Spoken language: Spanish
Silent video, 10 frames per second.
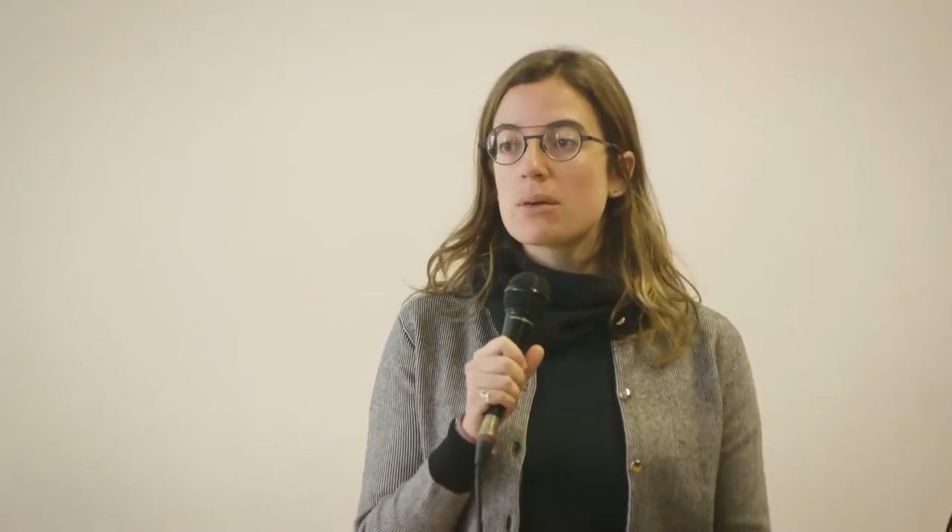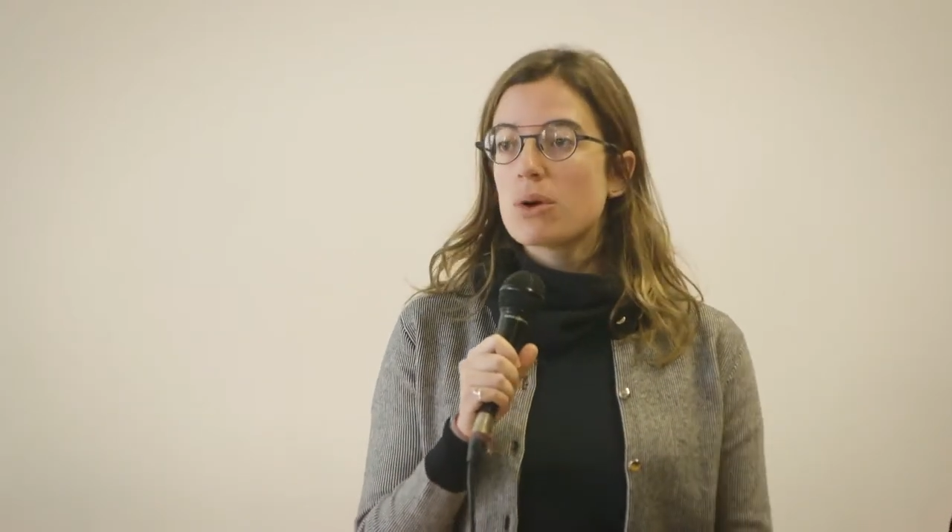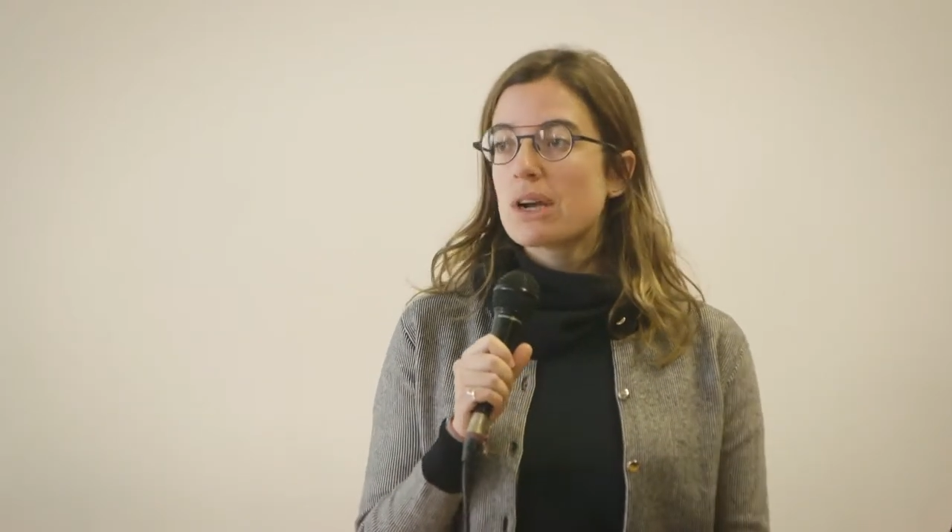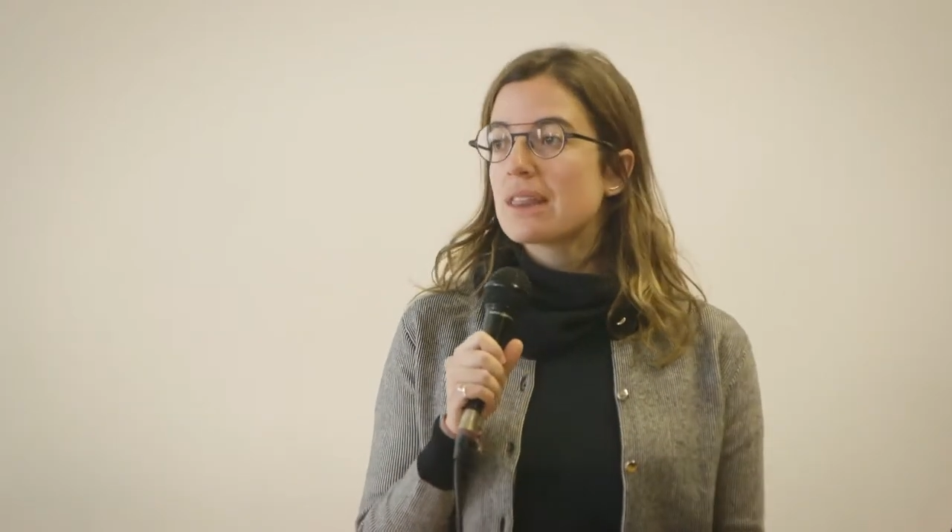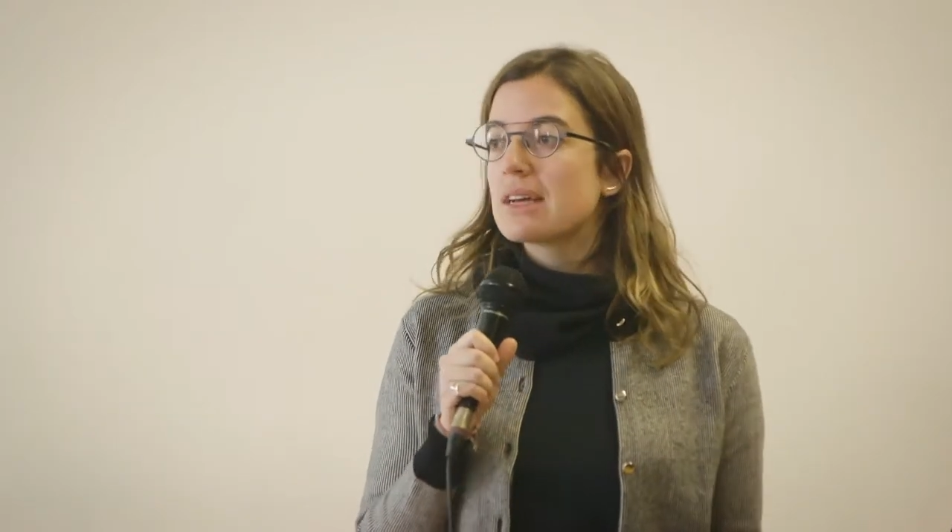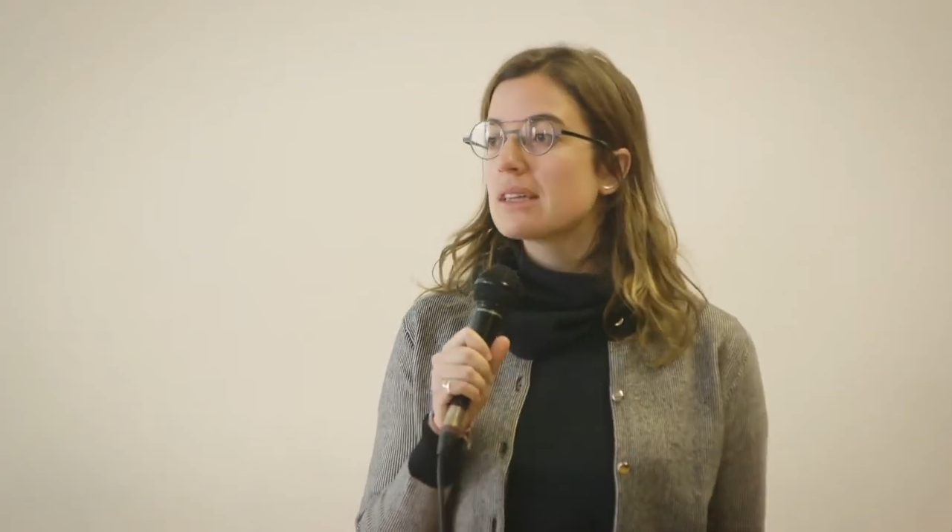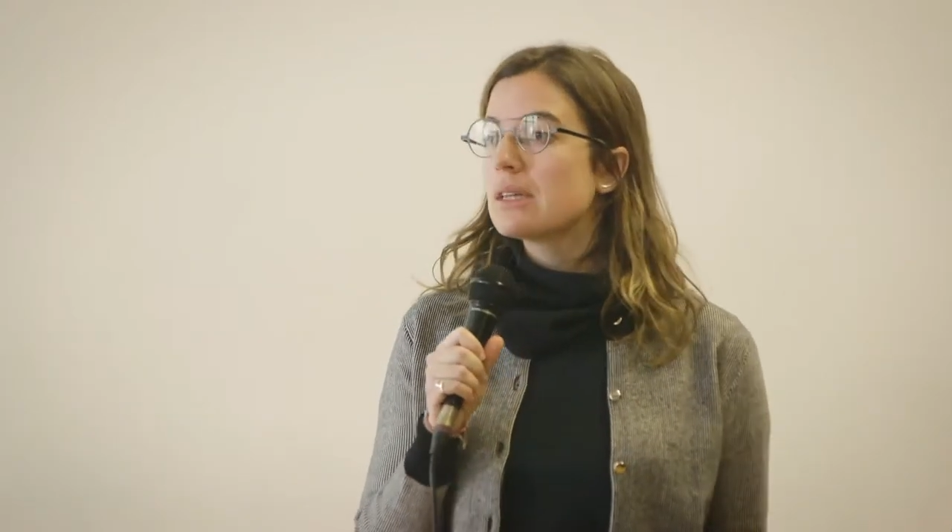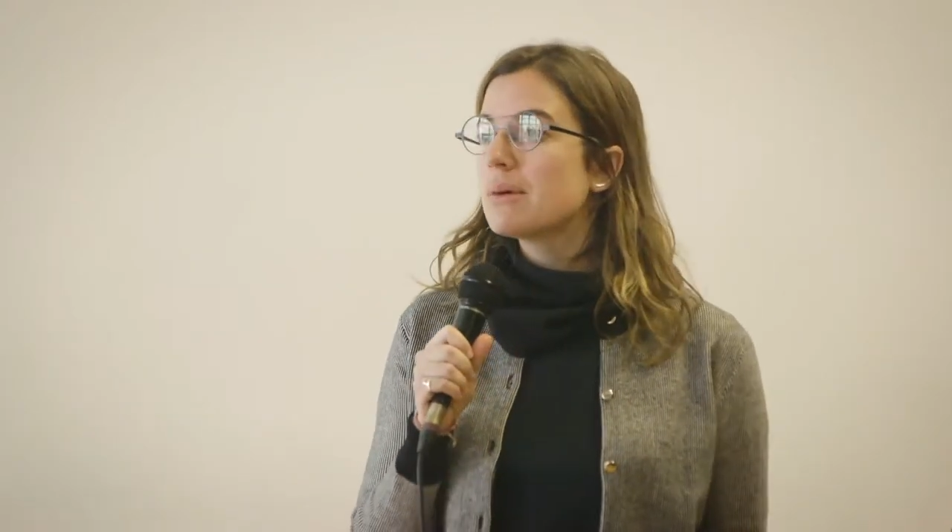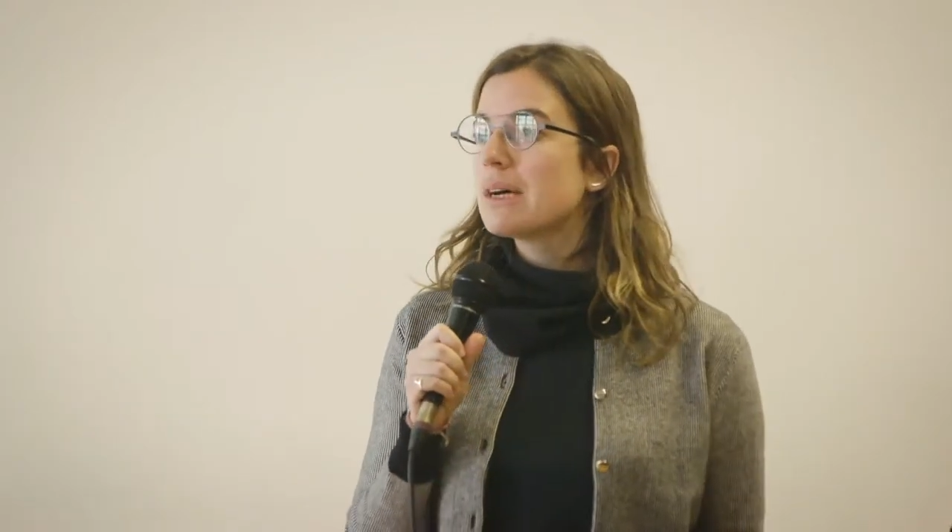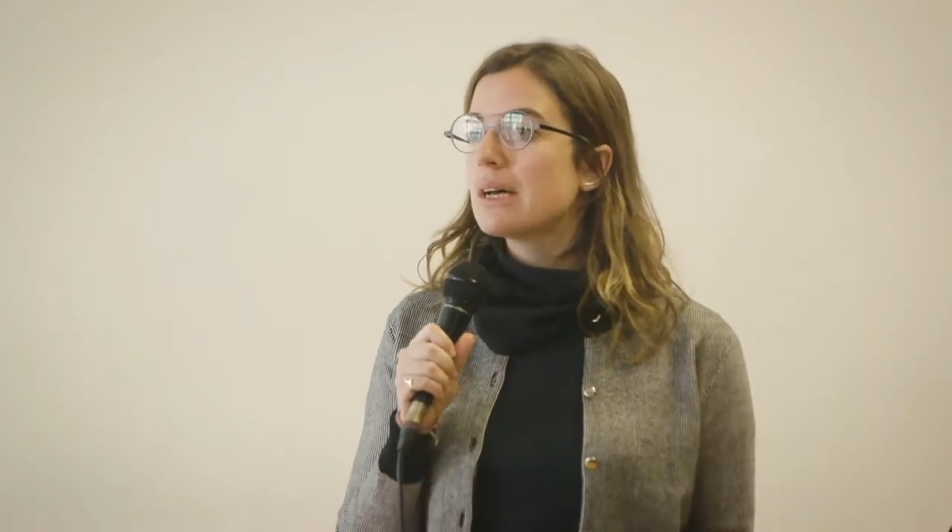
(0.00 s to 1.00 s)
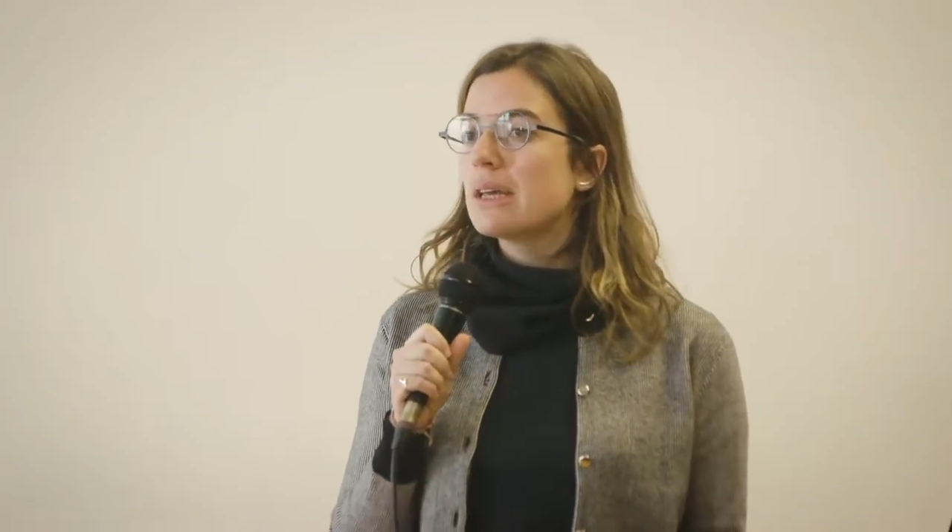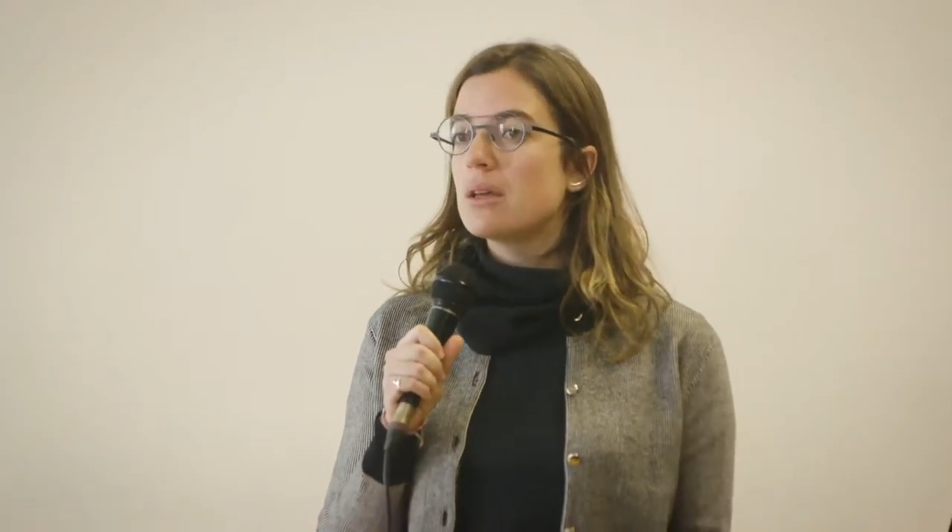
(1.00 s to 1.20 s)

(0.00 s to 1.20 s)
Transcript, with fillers: democracia activa